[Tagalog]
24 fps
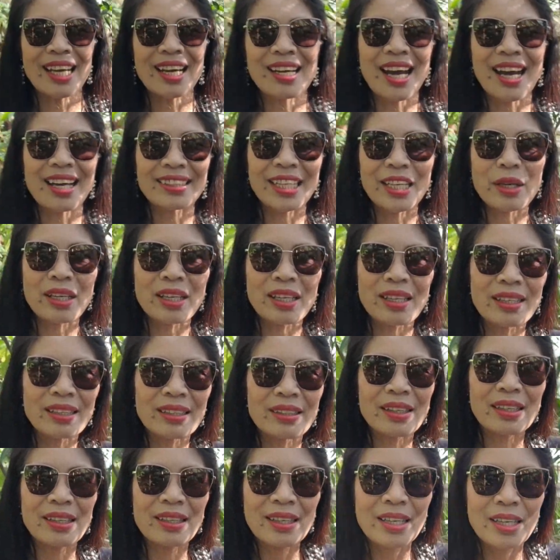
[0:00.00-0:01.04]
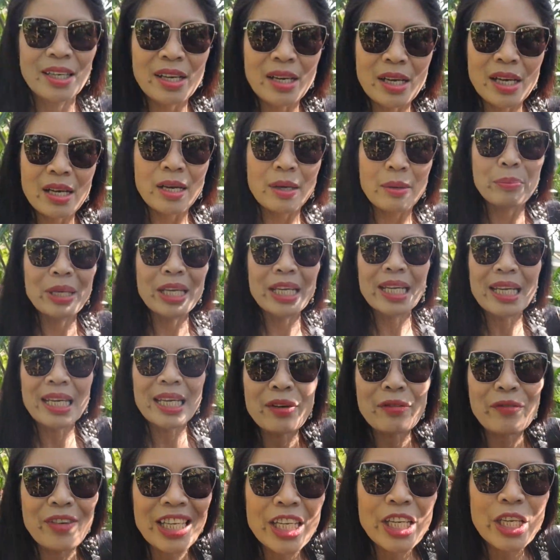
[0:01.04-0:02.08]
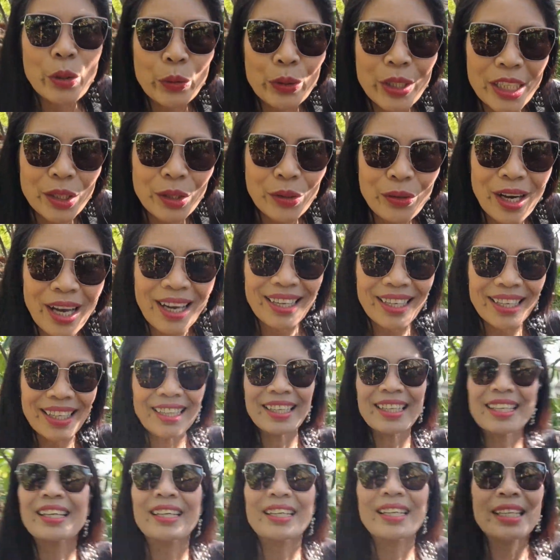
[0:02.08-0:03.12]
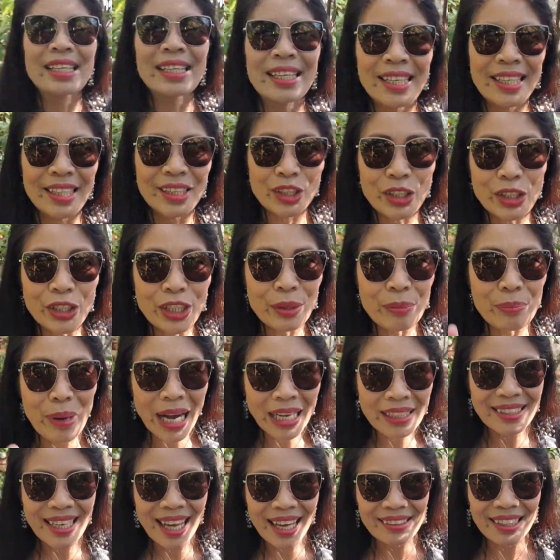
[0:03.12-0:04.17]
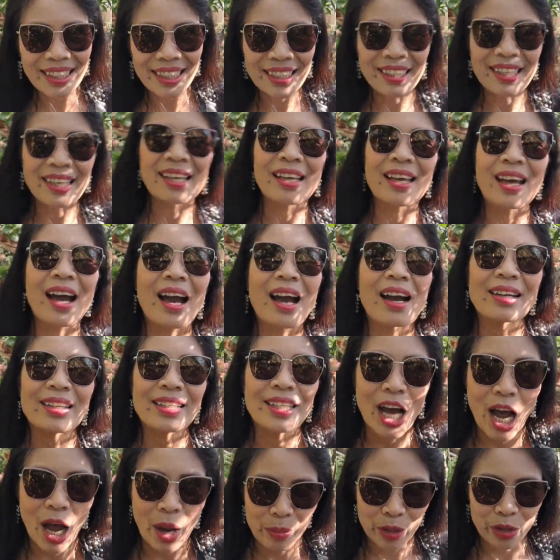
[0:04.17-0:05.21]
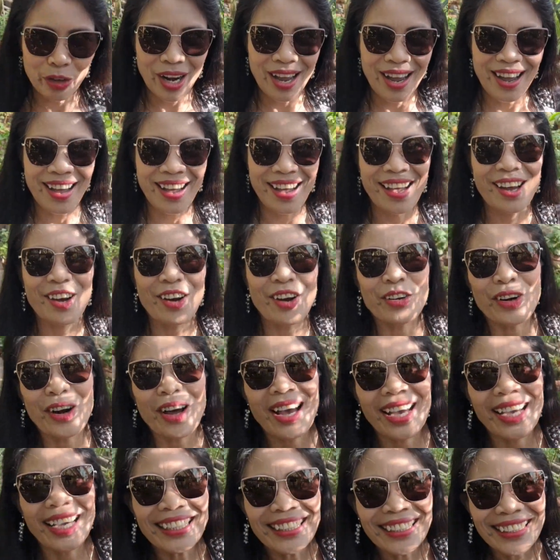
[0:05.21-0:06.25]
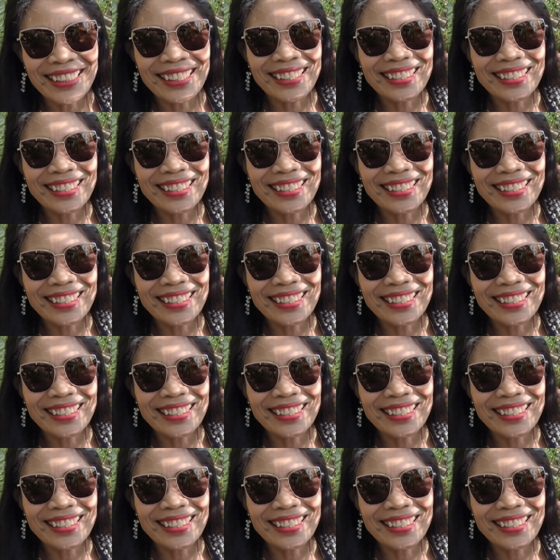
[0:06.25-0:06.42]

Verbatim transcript: ang ating bini-video dito ay i-turn back natin ang camera. Alright?